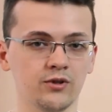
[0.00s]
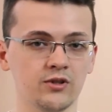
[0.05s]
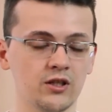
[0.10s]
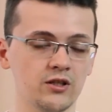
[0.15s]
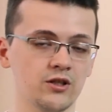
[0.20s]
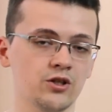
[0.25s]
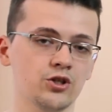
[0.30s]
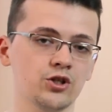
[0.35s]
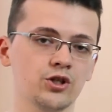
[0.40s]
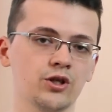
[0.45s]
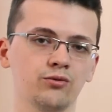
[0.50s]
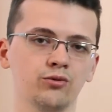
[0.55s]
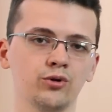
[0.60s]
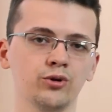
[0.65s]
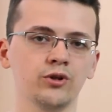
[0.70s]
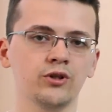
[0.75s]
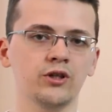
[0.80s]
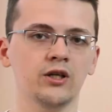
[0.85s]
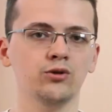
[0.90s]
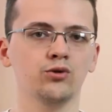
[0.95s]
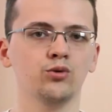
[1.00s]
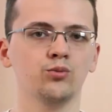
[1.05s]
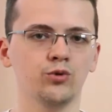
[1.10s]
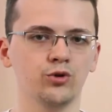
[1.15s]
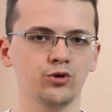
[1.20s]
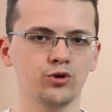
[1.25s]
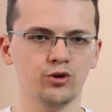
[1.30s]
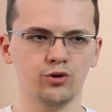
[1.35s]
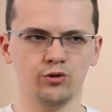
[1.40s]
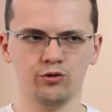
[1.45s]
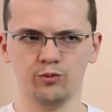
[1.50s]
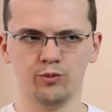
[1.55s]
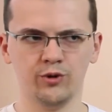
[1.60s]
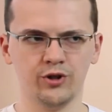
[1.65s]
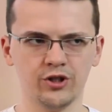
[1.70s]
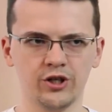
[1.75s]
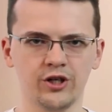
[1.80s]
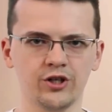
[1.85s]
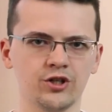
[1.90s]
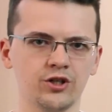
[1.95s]
э, задержки воды, я думаю, что в
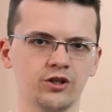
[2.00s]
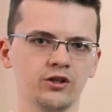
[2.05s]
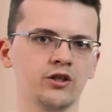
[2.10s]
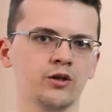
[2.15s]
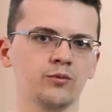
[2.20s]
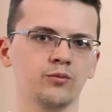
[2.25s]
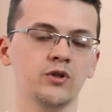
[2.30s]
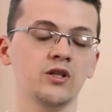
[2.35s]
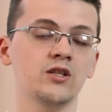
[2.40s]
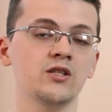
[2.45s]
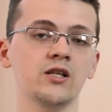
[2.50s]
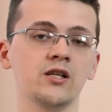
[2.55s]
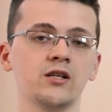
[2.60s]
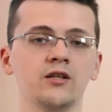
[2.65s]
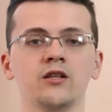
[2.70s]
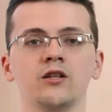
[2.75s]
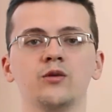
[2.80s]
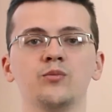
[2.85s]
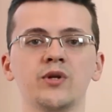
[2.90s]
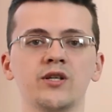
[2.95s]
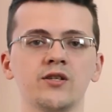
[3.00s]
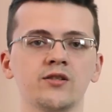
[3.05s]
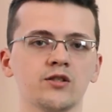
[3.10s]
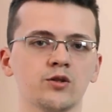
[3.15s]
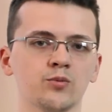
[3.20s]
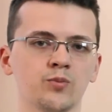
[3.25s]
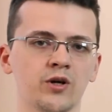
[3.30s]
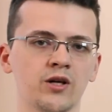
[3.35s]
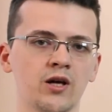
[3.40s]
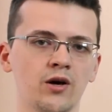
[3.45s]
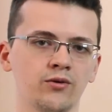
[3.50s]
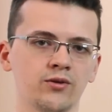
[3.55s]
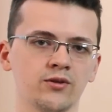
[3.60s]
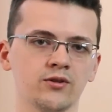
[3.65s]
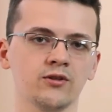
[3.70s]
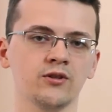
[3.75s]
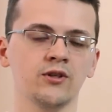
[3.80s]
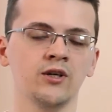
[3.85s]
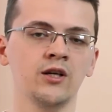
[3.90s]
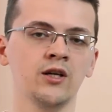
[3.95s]
ближайшие там недели или месяцы
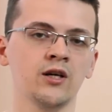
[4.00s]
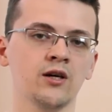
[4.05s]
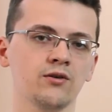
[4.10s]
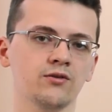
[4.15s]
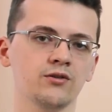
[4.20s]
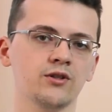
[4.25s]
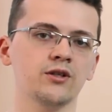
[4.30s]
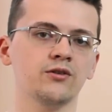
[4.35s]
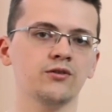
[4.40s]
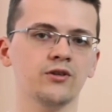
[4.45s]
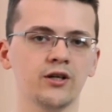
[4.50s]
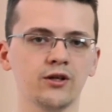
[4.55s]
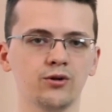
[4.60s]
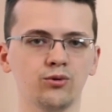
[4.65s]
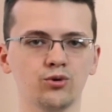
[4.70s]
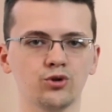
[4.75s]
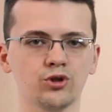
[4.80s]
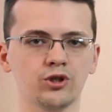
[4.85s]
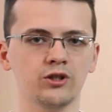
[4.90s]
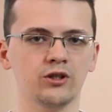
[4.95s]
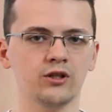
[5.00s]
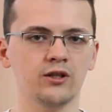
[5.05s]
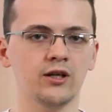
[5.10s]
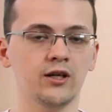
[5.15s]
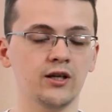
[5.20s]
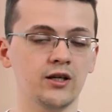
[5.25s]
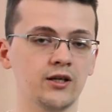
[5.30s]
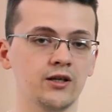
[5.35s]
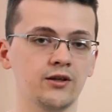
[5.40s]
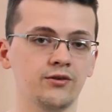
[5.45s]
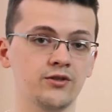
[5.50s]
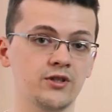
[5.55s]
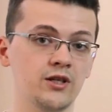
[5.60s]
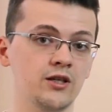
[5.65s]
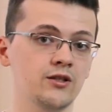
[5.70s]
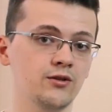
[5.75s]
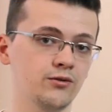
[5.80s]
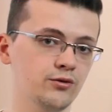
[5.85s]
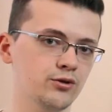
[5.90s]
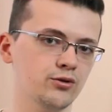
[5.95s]
появятся в драйверах уже для всей
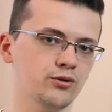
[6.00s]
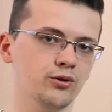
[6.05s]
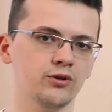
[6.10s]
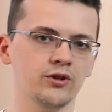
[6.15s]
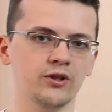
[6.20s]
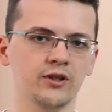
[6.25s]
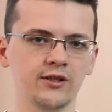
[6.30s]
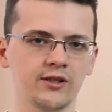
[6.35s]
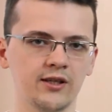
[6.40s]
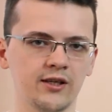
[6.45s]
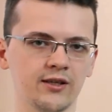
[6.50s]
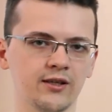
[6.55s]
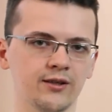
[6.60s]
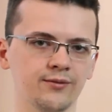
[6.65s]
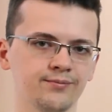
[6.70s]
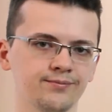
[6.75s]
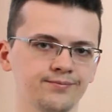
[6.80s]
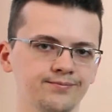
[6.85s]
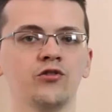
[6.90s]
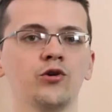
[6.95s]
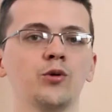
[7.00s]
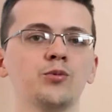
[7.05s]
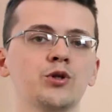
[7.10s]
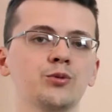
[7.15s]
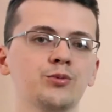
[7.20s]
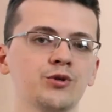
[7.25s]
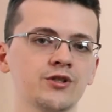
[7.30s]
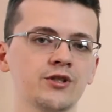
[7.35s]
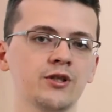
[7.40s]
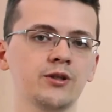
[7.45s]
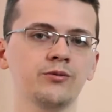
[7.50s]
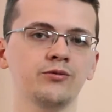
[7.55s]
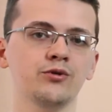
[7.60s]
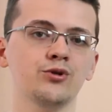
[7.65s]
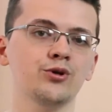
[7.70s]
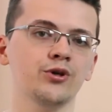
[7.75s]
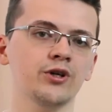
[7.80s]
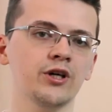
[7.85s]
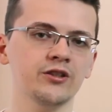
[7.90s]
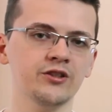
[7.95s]
900 линейки. В общем и целом,
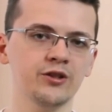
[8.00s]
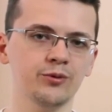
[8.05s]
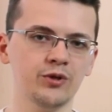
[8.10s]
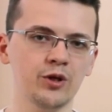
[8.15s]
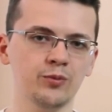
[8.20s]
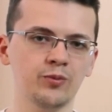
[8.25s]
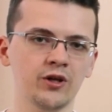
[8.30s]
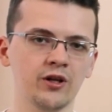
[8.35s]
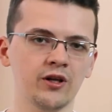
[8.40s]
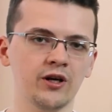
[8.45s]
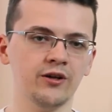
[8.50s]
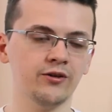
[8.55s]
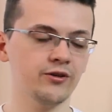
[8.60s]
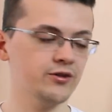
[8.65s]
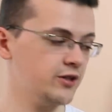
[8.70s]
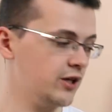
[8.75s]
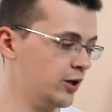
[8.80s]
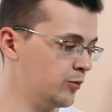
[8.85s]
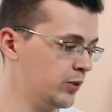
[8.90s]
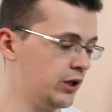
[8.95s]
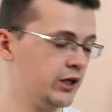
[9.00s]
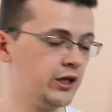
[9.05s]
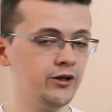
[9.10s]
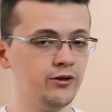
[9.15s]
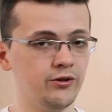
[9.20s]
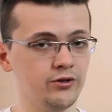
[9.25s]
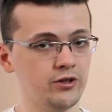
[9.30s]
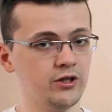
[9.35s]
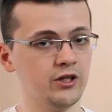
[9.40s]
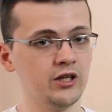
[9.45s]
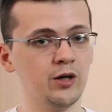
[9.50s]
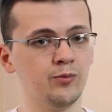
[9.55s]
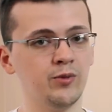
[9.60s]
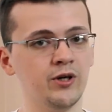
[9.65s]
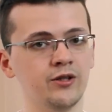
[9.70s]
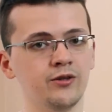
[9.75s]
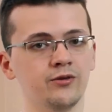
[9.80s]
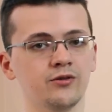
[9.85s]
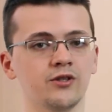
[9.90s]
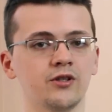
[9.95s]
видеокарта мне понравилась. Как понравилось
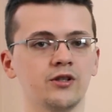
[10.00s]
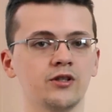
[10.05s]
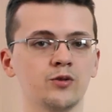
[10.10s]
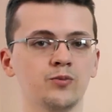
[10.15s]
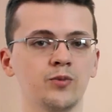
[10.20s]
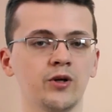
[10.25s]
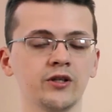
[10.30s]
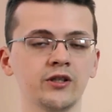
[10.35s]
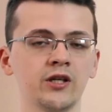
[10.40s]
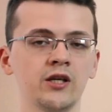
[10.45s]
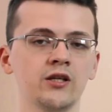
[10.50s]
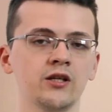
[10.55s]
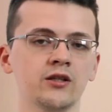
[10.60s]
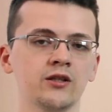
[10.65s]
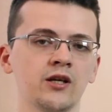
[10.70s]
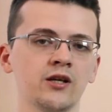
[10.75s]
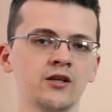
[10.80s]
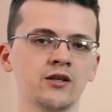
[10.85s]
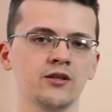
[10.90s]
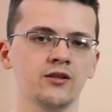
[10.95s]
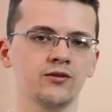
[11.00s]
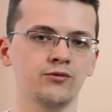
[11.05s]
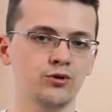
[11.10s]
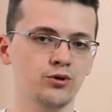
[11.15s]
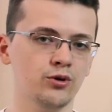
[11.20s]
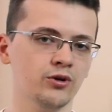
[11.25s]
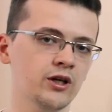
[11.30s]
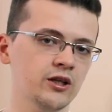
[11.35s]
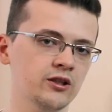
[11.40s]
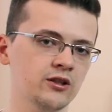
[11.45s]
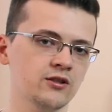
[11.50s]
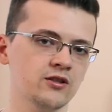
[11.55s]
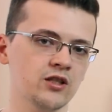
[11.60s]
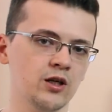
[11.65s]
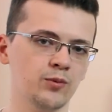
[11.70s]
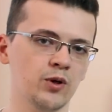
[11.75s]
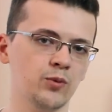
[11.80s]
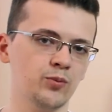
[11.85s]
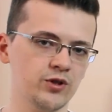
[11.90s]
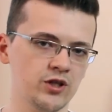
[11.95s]
гигабайтовское исполнение, так и видеокарта
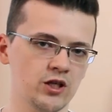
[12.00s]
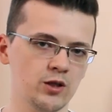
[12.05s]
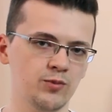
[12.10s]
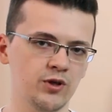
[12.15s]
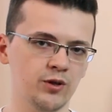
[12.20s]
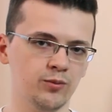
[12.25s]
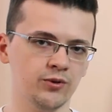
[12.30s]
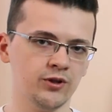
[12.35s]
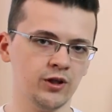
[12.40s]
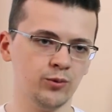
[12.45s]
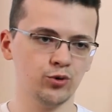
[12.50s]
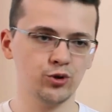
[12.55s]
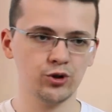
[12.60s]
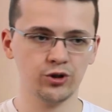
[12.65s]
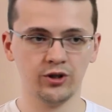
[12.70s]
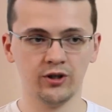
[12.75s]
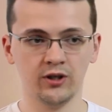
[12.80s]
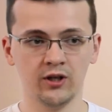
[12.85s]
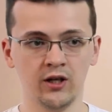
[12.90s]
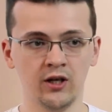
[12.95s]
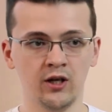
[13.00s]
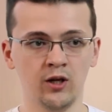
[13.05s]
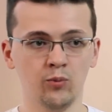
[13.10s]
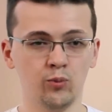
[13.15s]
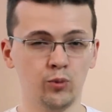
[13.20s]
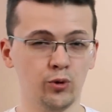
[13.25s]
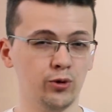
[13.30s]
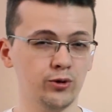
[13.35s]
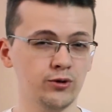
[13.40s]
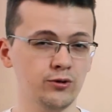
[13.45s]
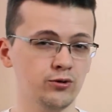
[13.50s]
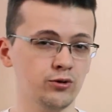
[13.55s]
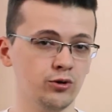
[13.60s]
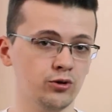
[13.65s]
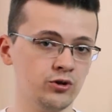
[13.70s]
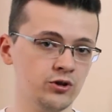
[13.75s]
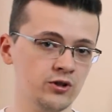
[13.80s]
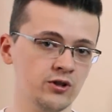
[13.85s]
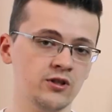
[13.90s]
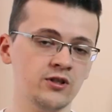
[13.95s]
сама по себе, потому что про
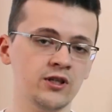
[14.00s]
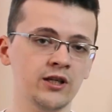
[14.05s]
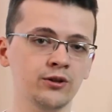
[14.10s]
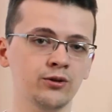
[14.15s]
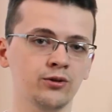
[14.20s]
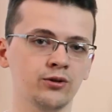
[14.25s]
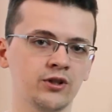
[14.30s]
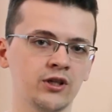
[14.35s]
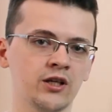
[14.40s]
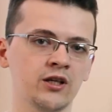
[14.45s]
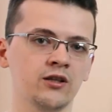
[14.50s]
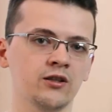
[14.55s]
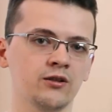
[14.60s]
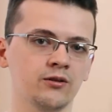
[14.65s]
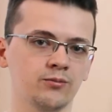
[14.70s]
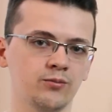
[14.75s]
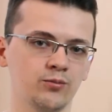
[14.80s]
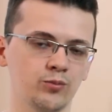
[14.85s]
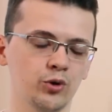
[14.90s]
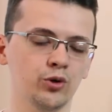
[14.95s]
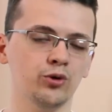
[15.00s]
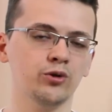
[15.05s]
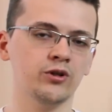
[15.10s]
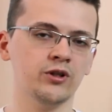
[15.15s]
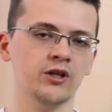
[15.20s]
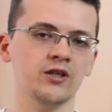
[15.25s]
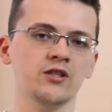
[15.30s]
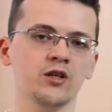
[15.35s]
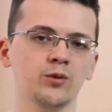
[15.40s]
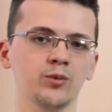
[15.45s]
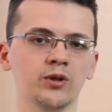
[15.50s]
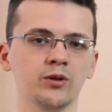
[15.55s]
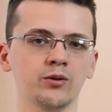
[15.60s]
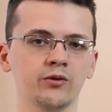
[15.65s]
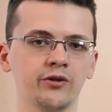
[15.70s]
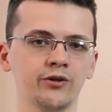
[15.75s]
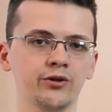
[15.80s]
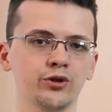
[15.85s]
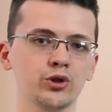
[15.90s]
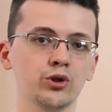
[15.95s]
960 я много раз об этом
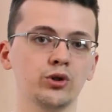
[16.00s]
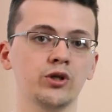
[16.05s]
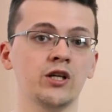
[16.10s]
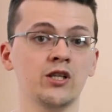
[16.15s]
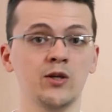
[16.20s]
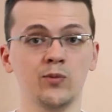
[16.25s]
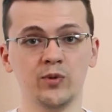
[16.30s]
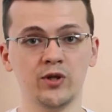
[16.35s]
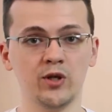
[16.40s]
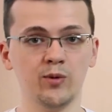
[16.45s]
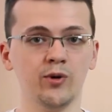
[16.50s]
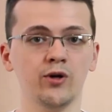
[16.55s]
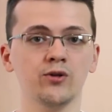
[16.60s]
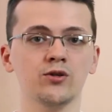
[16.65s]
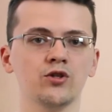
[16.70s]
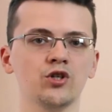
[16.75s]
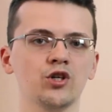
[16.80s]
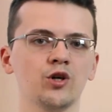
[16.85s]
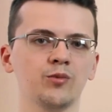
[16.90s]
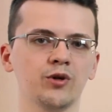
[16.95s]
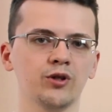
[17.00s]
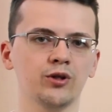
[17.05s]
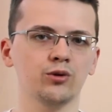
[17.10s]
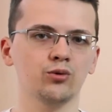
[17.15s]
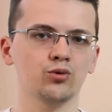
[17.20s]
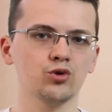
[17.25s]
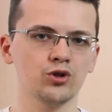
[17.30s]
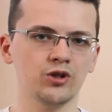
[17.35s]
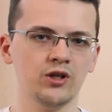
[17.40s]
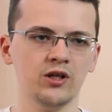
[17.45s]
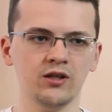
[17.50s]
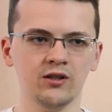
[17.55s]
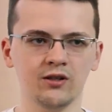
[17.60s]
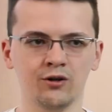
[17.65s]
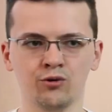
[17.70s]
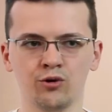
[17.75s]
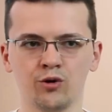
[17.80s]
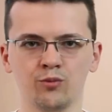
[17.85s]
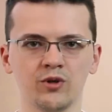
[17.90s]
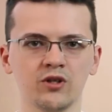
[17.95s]
говорил, что я не понимаю, зачем она нужна,
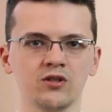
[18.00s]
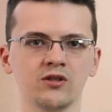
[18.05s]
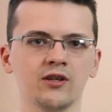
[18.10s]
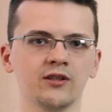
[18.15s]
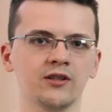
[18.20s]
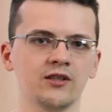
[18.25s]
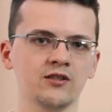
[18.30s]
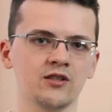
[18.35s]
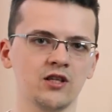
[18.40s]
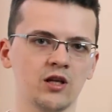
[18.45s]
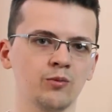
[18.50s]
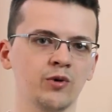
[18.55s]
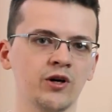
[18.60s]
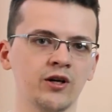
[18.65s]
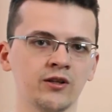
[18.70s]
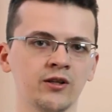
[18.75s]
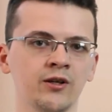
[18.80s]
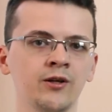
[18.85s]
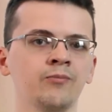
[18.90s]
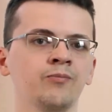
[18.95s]
какое место она занимает.